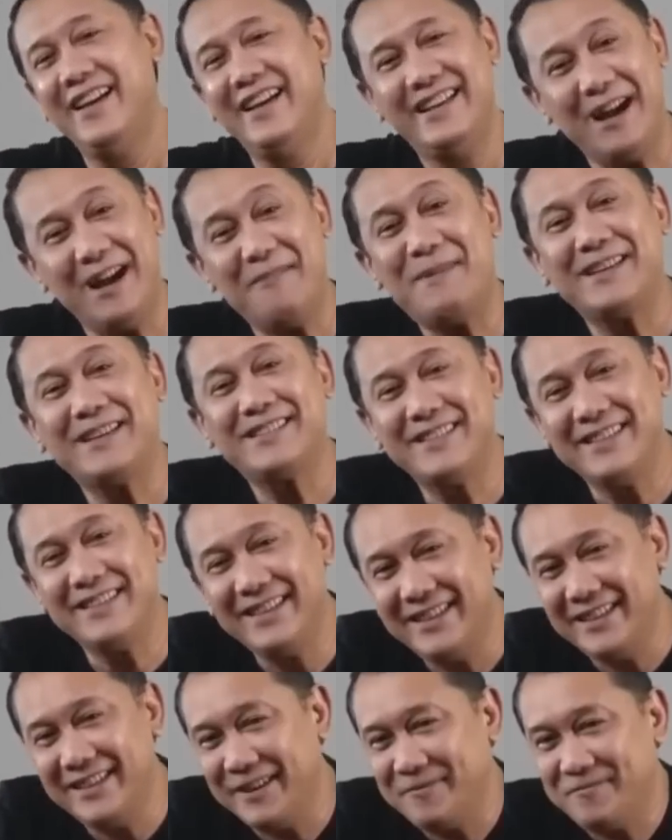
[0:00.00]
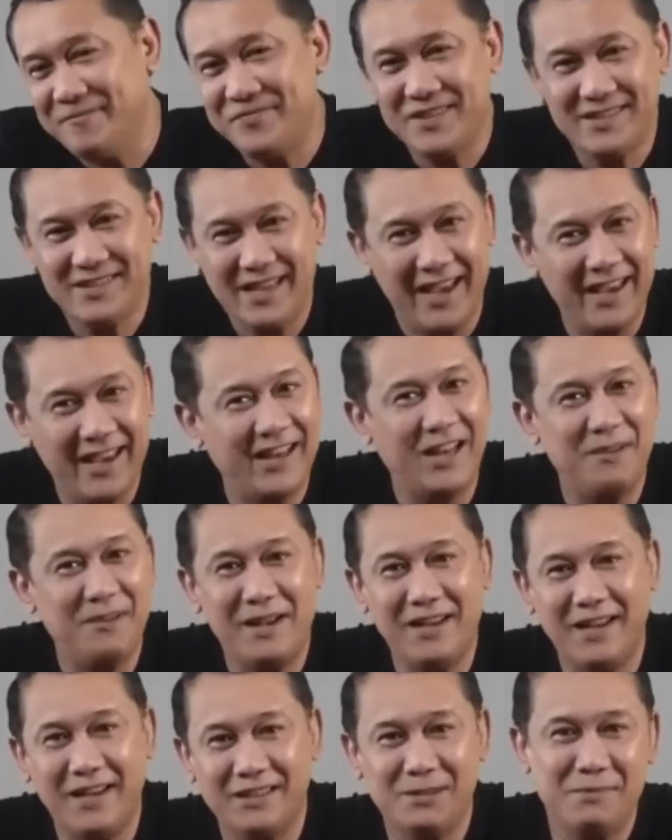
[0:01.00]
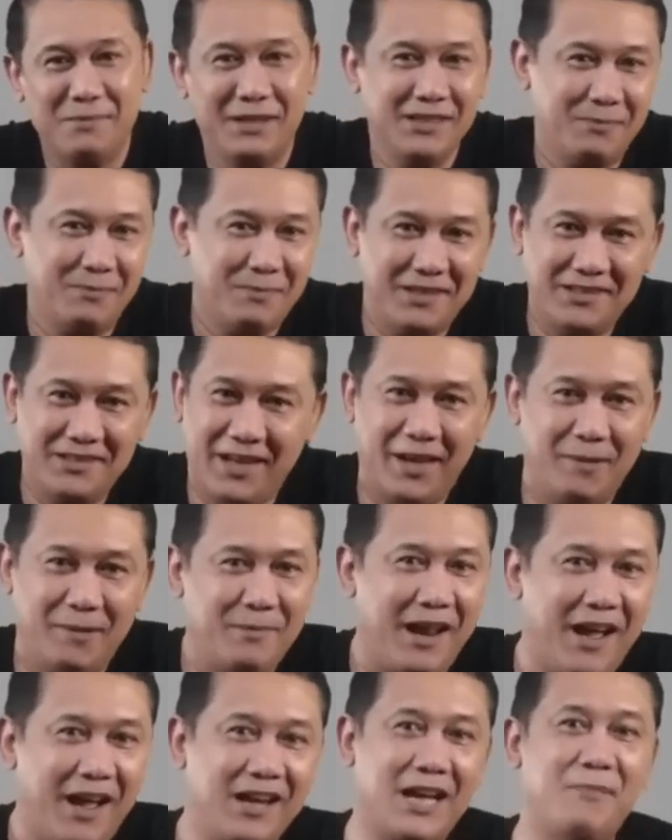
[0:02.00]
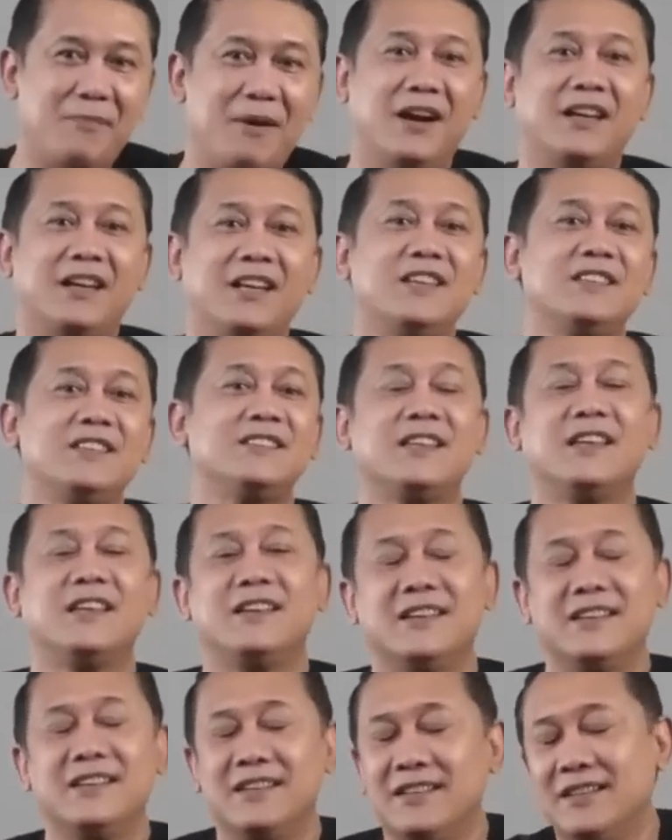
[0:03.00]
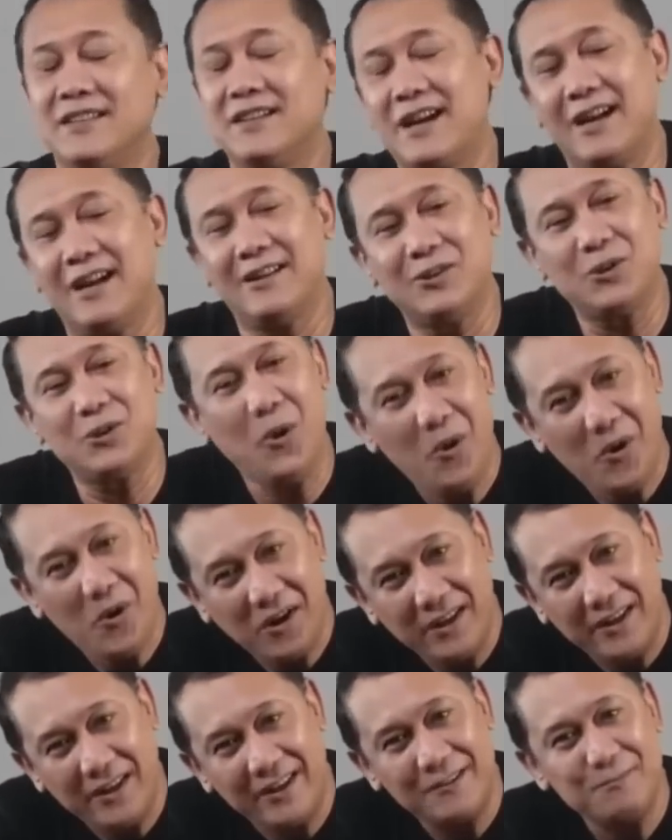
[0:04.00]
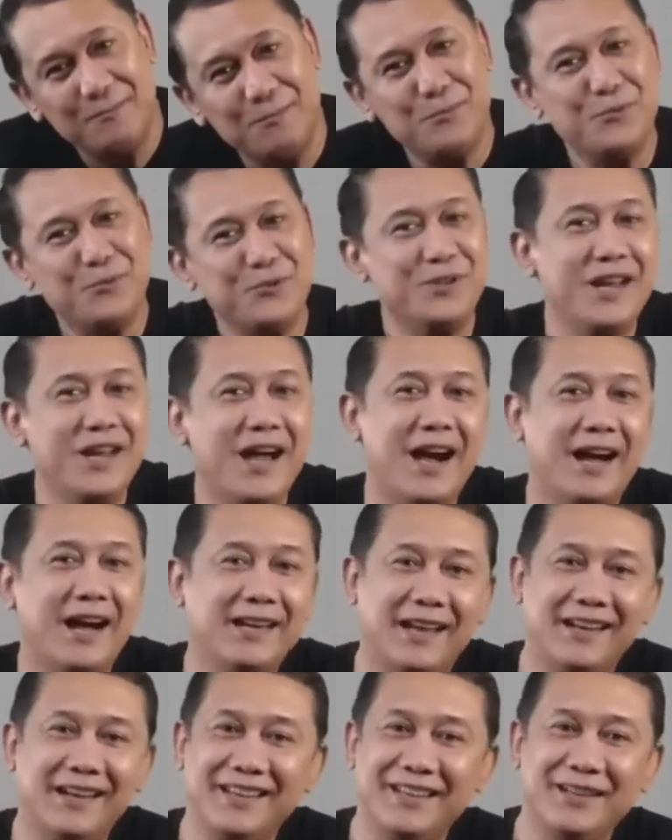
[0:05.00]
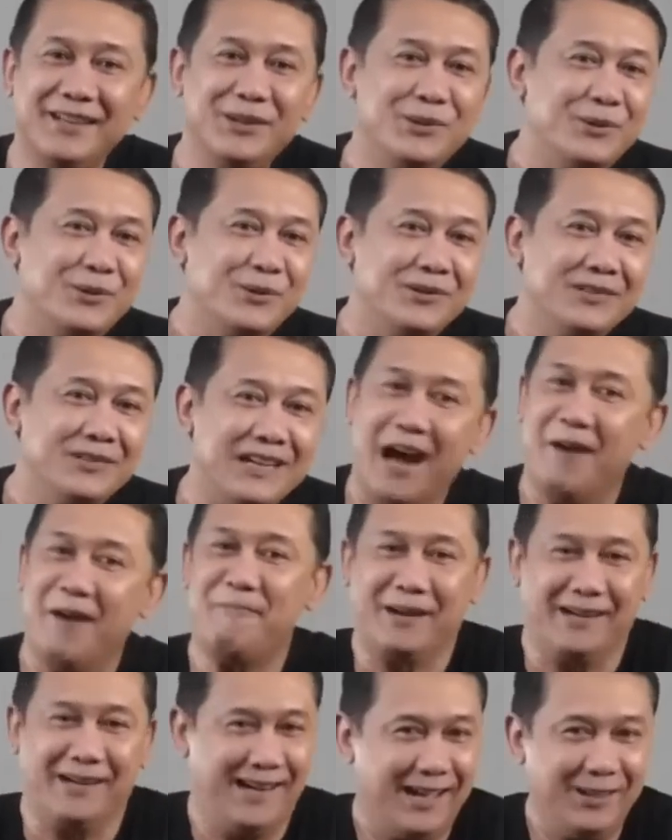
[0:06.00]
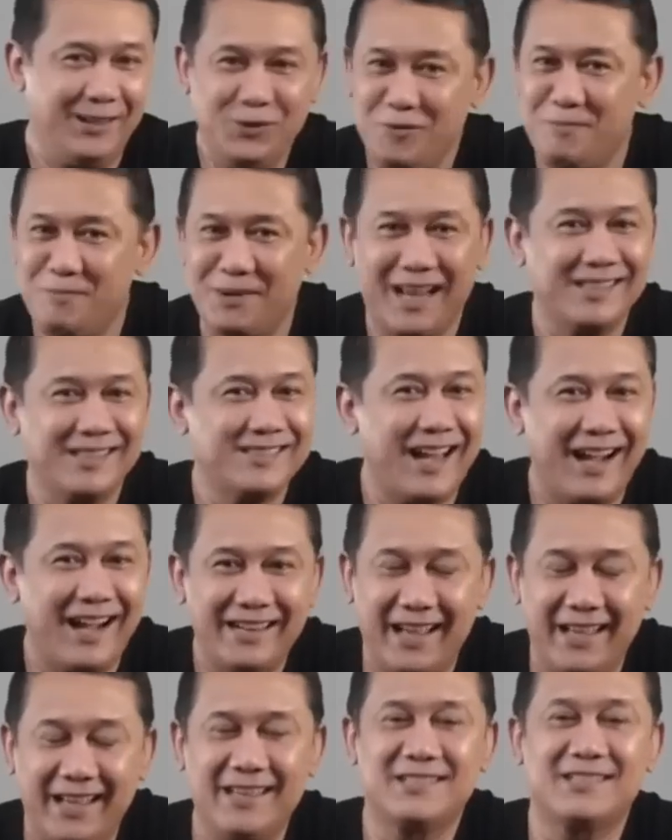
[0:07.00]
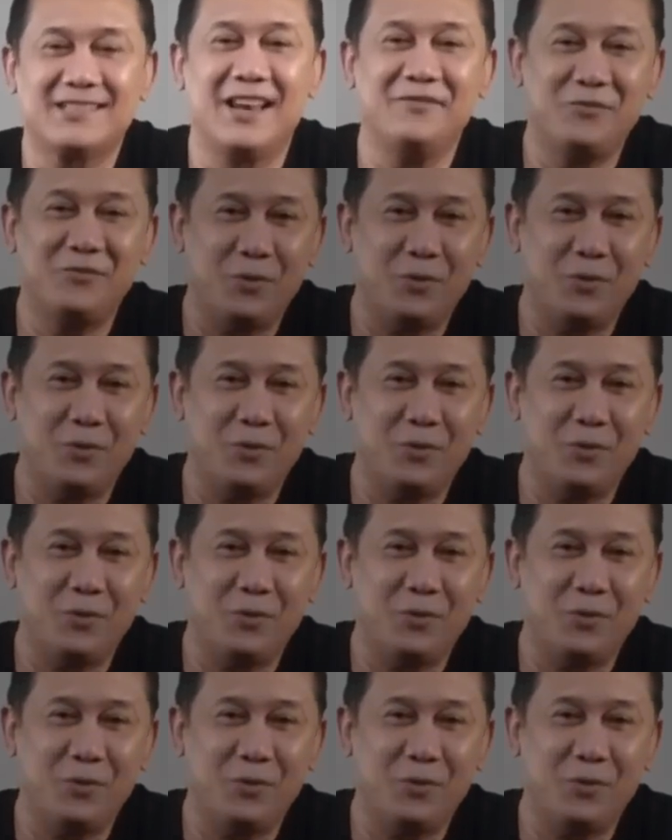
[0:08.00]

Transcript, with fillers: tukang ngafir-ngafirin elu yang rese lu juga. Yang suka ngadu domba lu lagi. Yang suka hina orang juga lu. Terus ketika